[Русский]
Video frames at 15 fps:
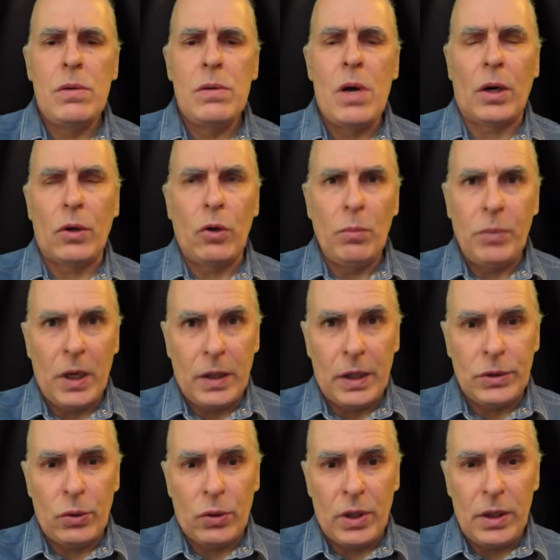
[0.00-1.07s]
Ромка,
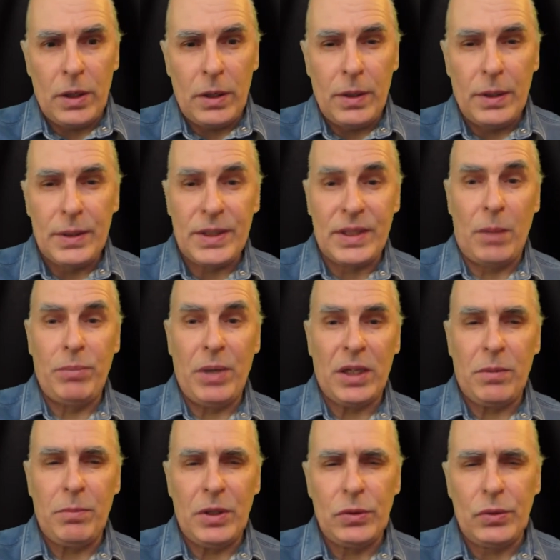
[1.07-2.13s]
который за
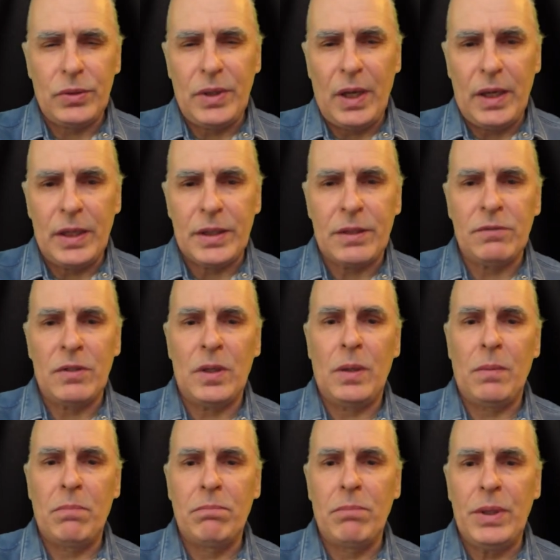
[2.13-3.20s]
пять минут до
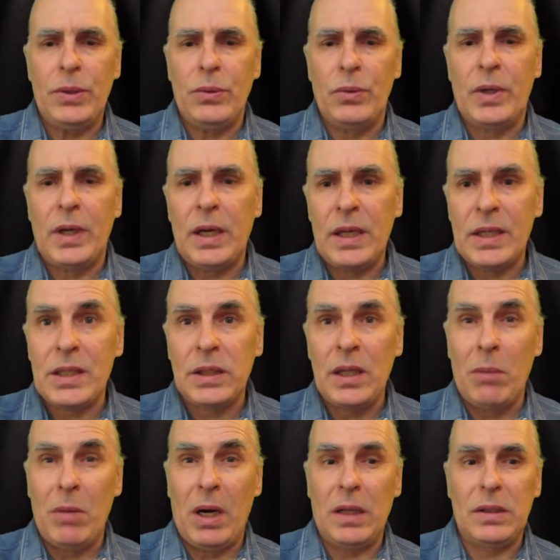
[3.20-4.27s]
этого, матюкаясь,
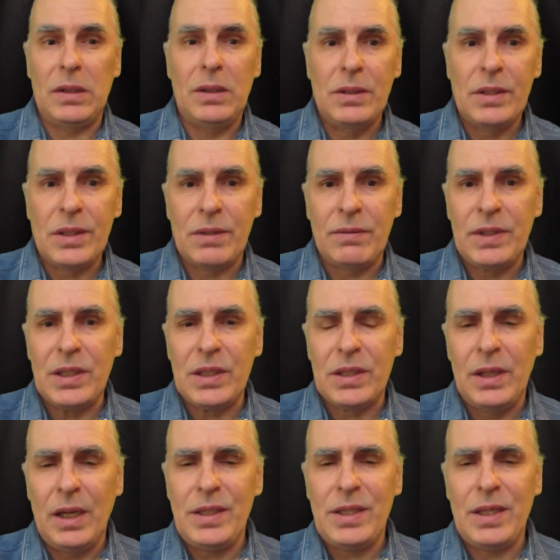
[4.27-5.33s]
ломал свои
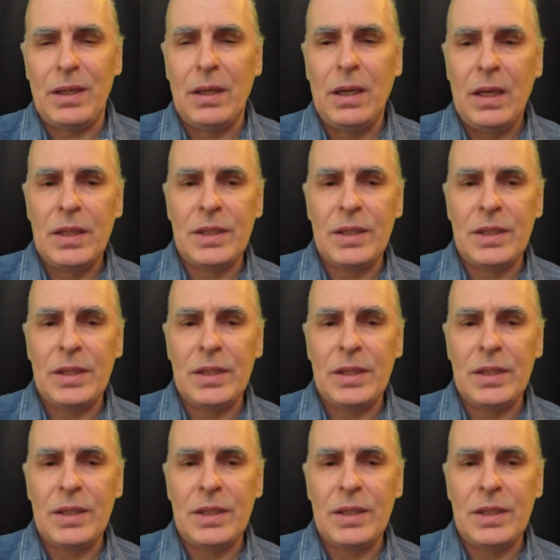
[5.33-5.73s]
снасти,